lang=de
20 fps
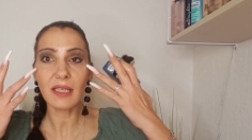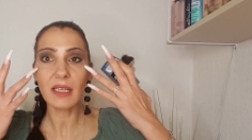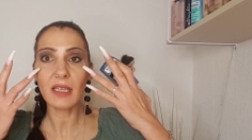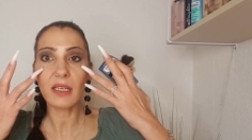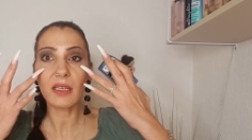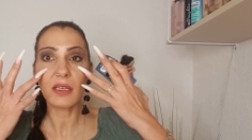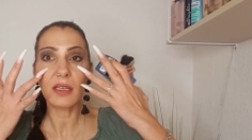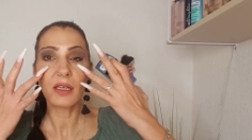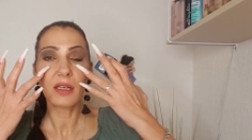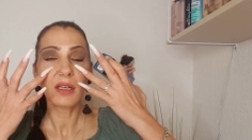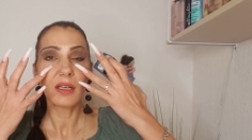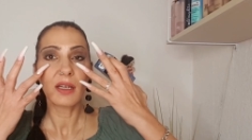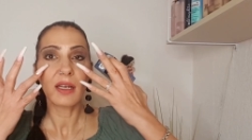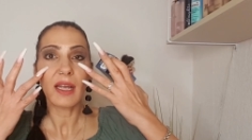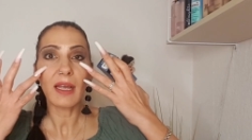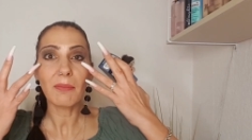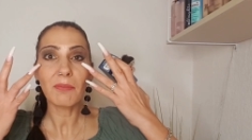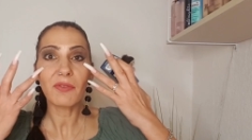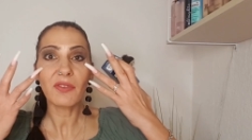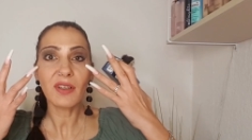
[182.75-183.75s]
den
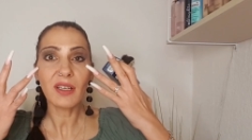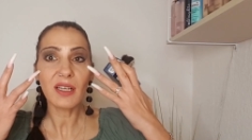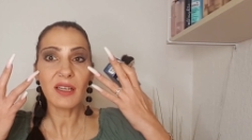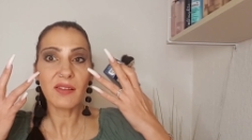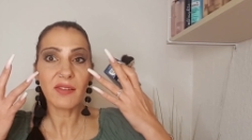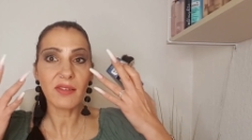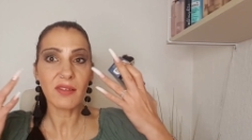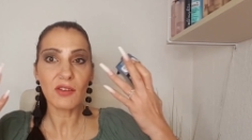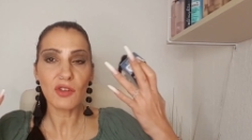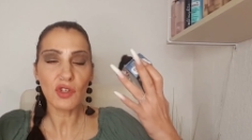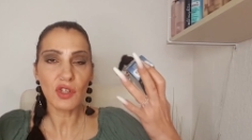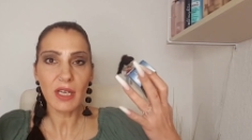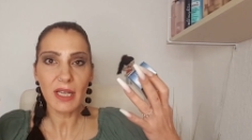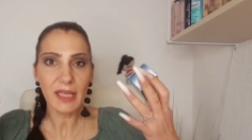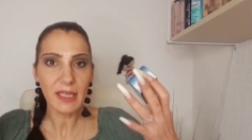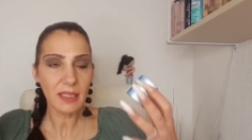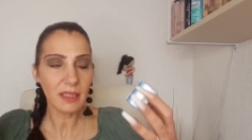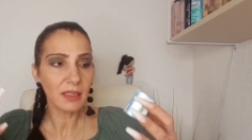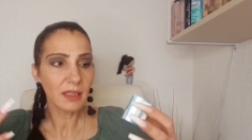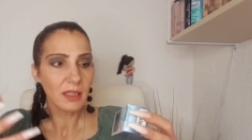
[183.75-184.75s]
empfindlichsten
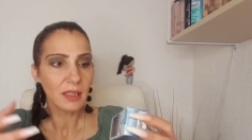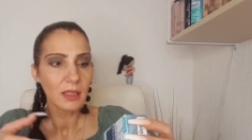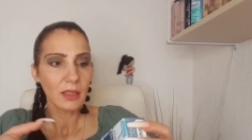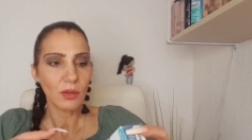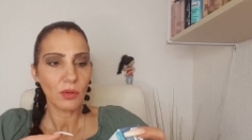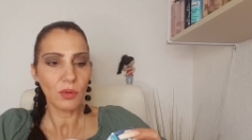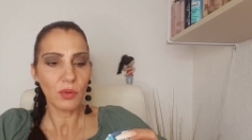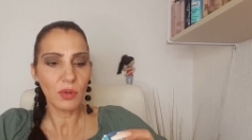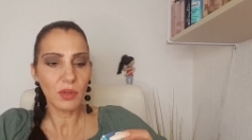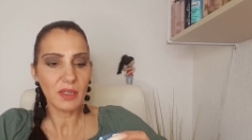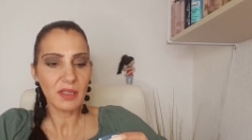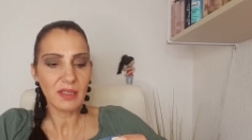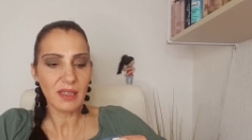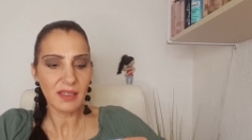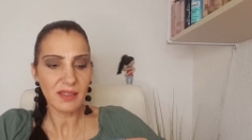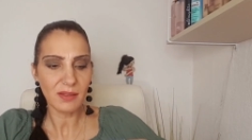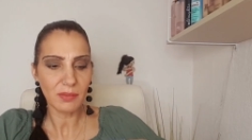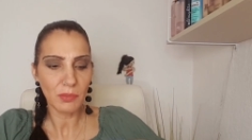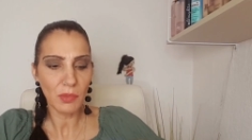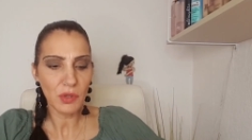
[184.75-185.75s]
Stellen. Und
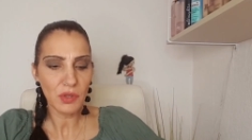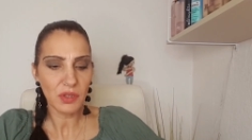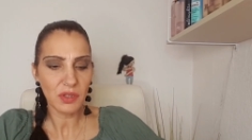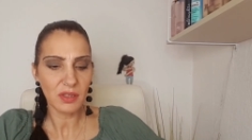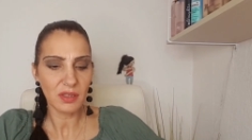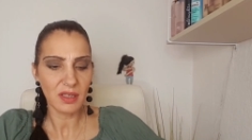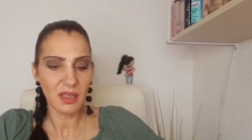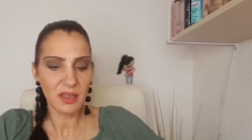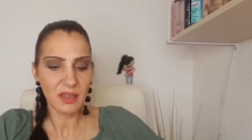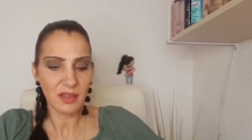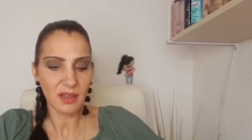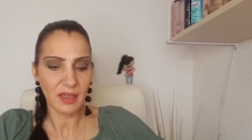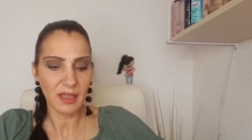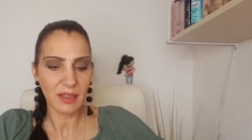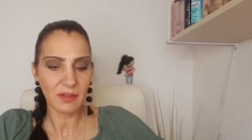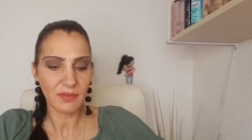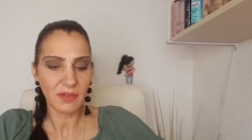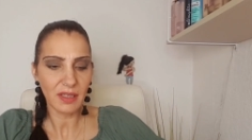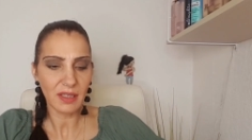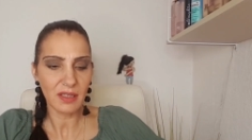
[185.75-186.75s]
das möchte ich
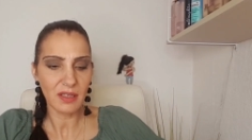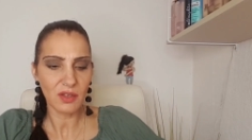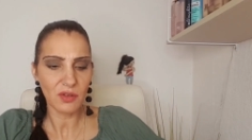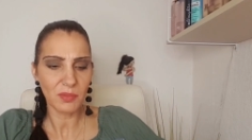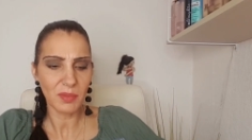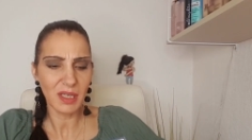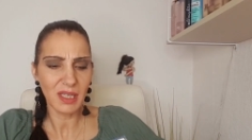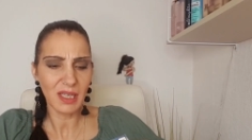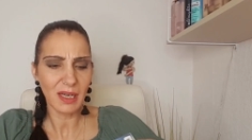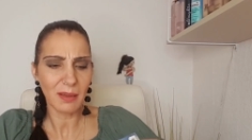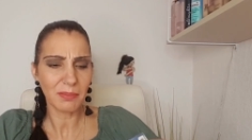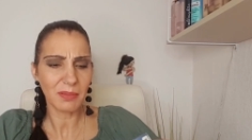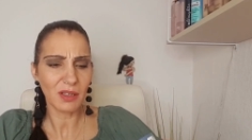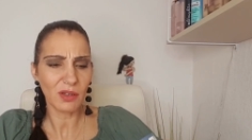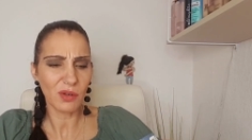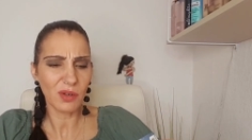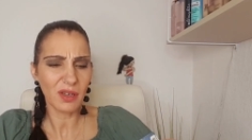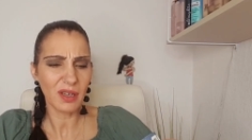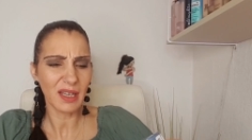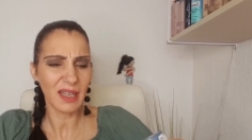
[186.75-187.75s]
einfach nicht mehr. Ihr habt da
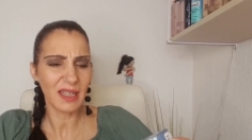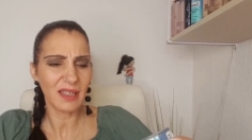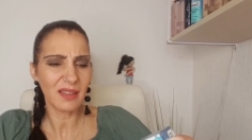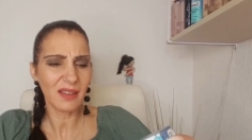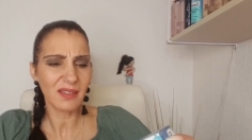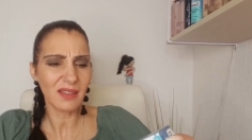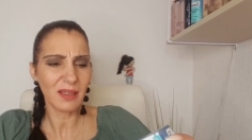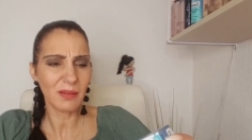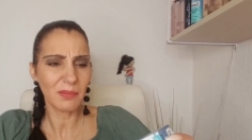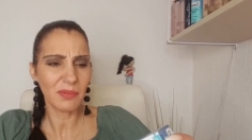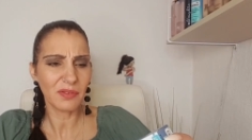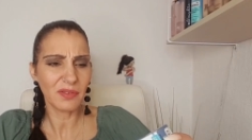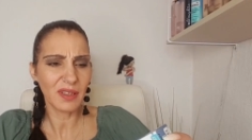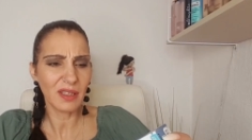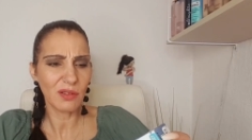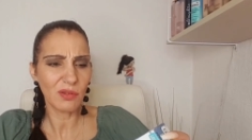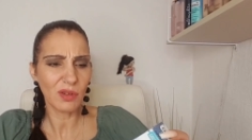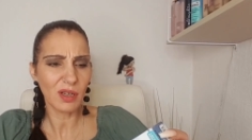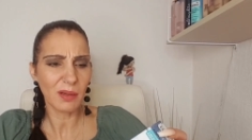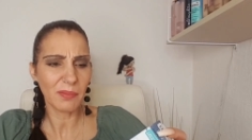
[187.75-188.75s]
auch eine
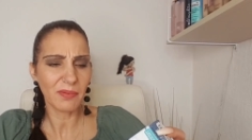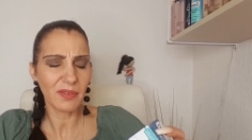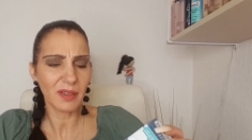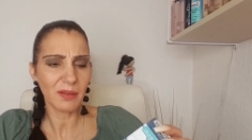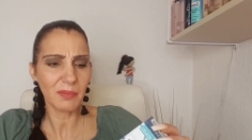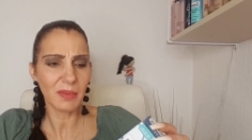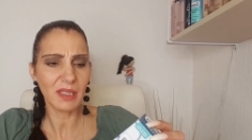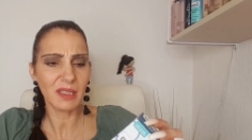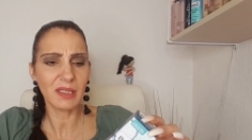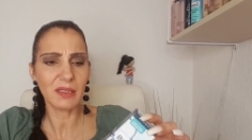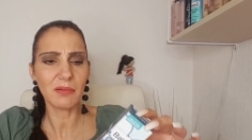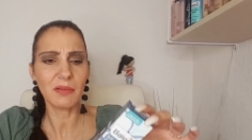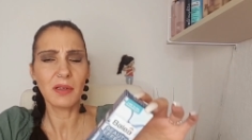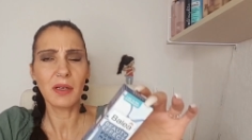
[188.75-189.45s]
Altersempfehlung, ab wann man die